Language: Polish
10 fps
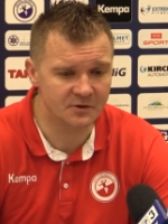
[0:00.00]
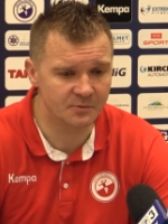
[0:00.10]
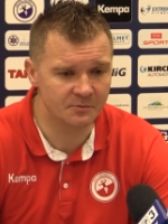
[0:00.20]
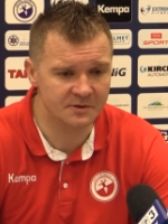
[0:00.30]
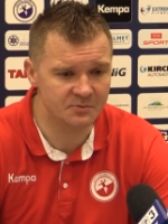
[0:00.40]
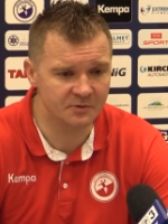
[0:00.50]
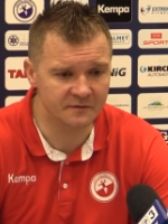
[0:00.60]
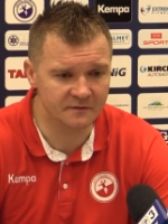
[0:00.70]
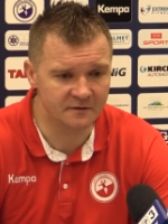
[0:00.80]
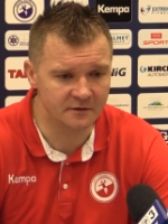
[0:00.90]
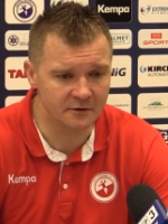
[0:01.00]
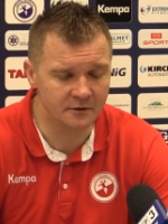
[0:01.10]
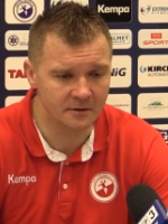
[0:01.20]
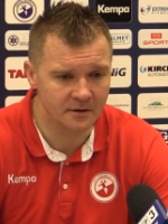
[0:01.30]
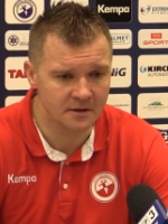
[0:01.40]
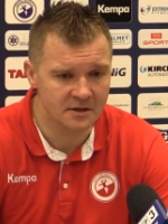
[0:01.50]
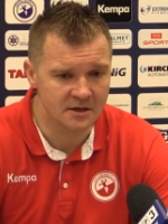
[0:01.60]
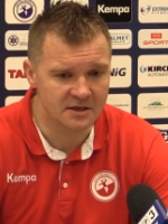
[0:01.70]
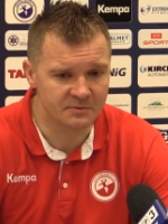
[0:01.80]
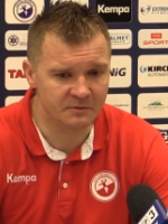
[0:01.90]
robimy zbyt y,
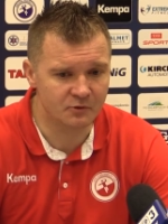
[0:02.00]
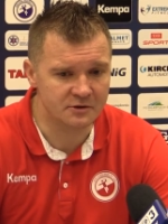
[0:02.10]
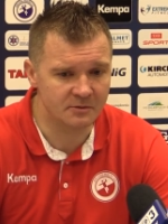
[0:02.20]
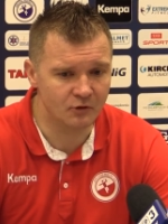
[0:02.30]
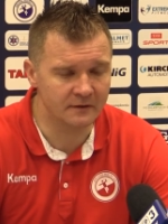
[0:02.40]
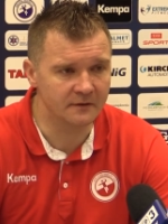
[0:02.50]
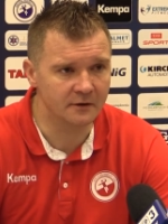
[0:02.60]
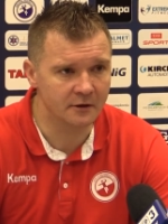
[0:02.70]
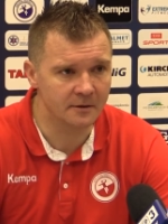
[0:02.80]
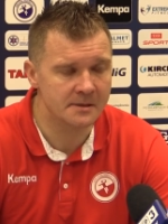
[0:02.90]
zbyt proste błędy,